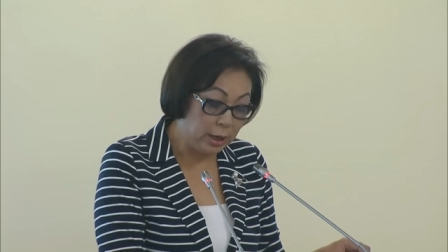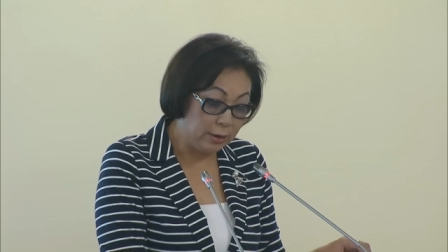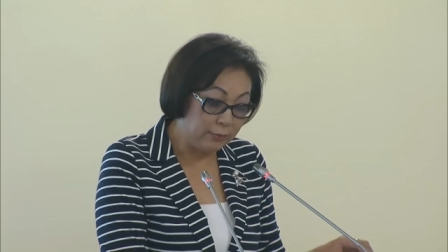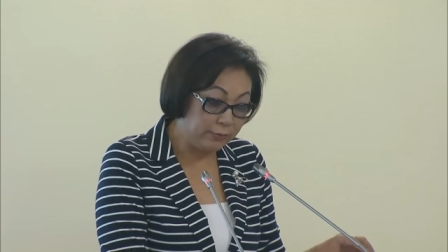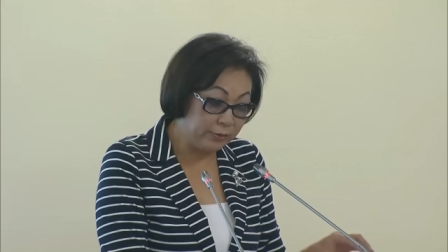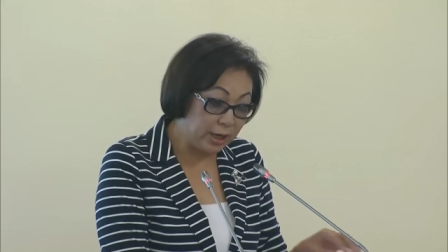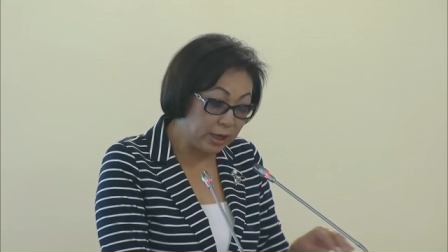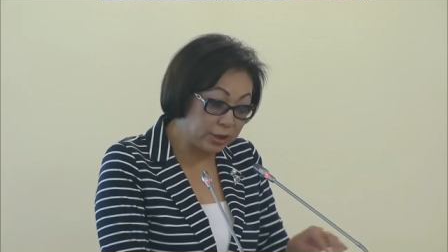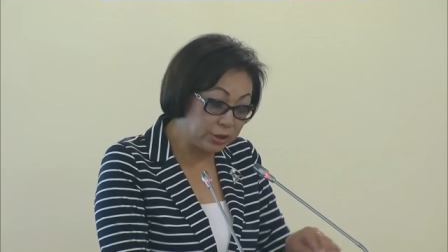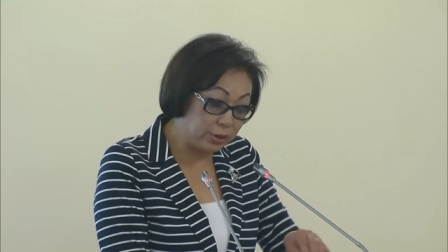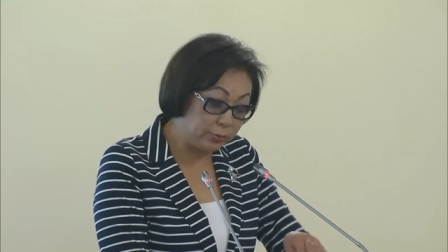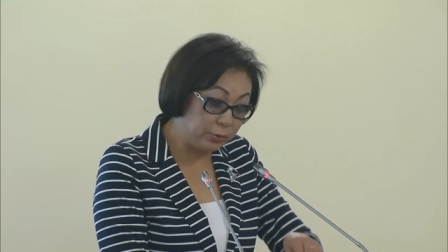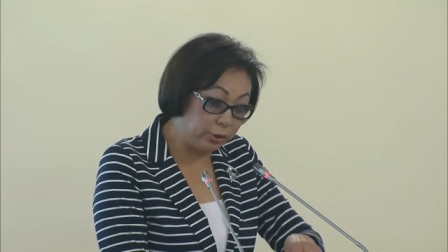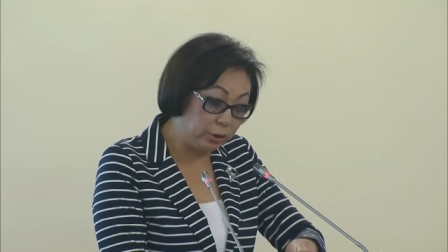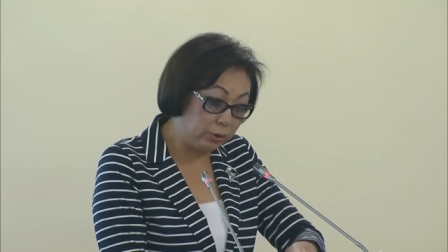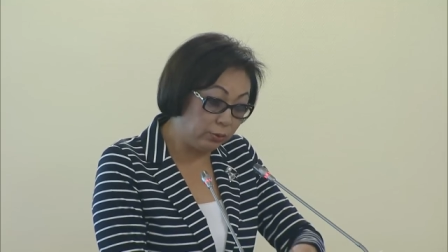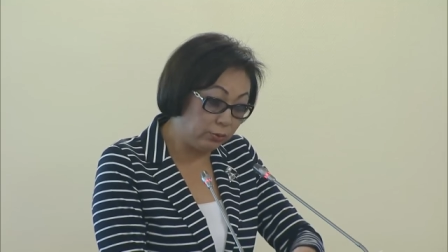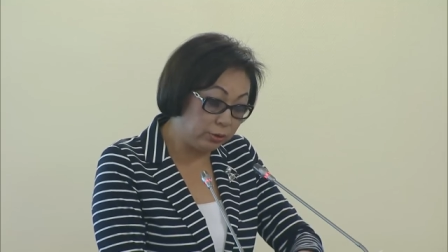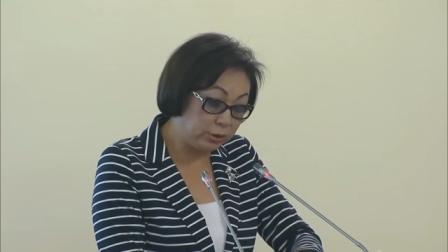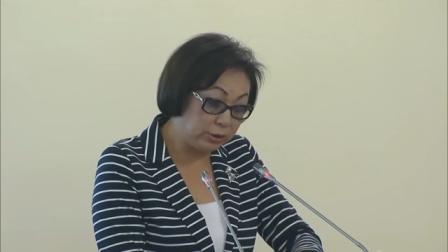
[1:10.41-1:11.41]
В каждом
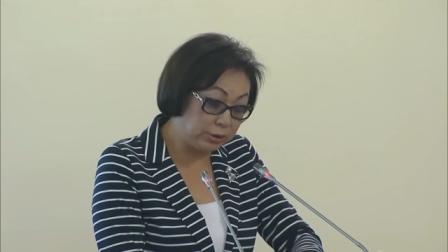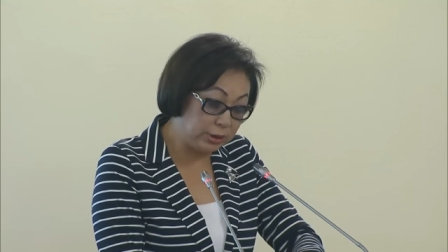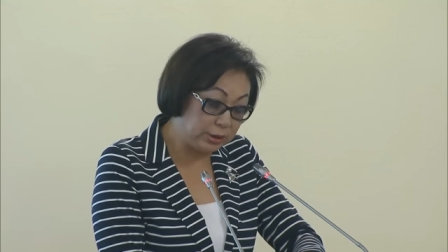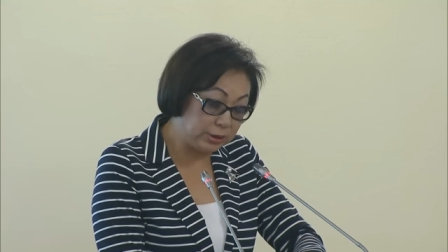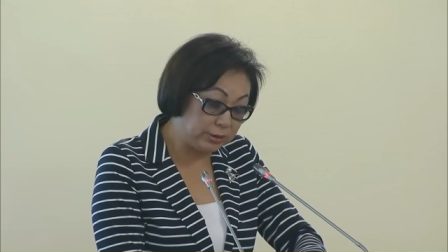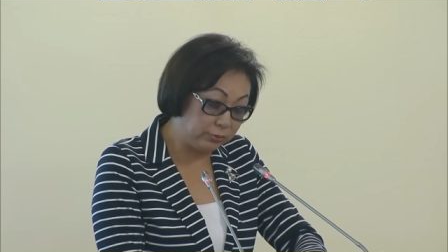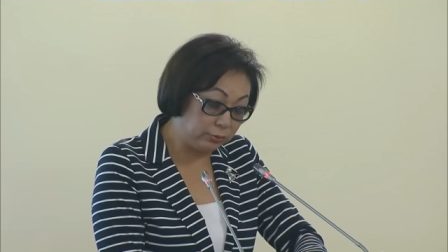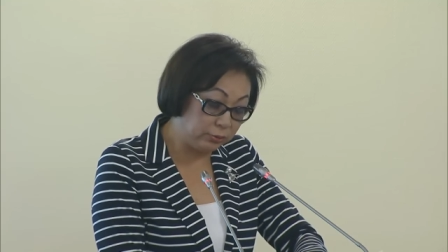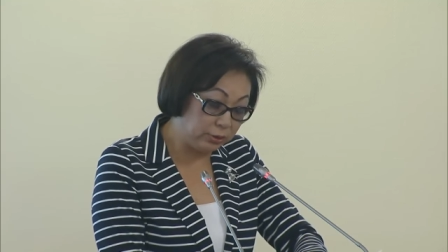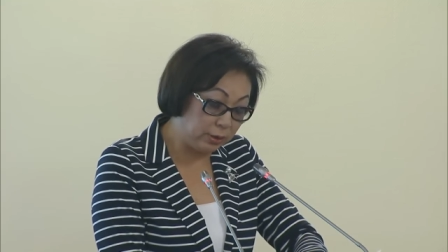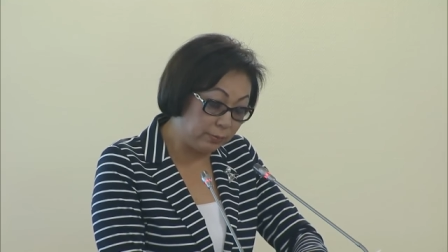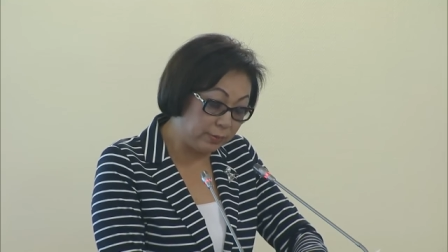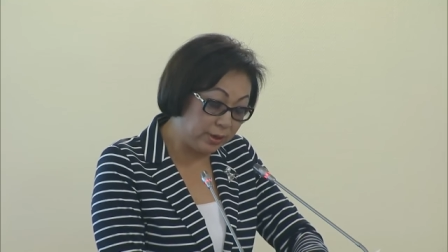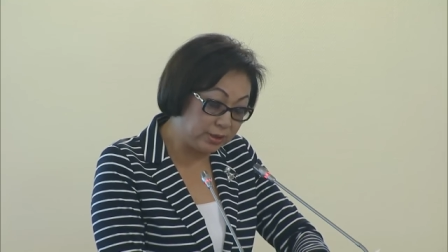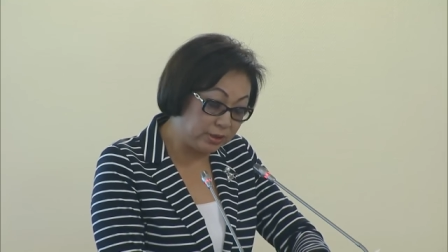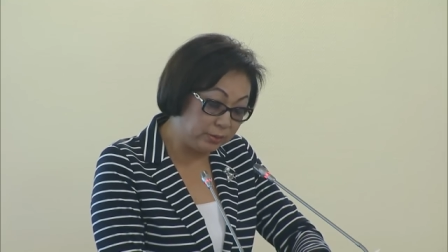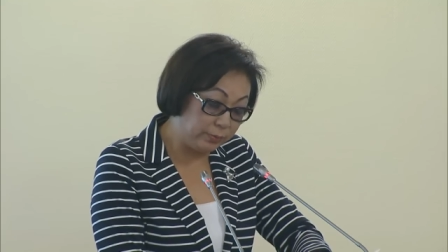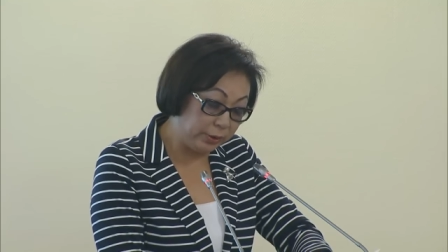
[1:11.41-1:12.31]
регионе действуют на базе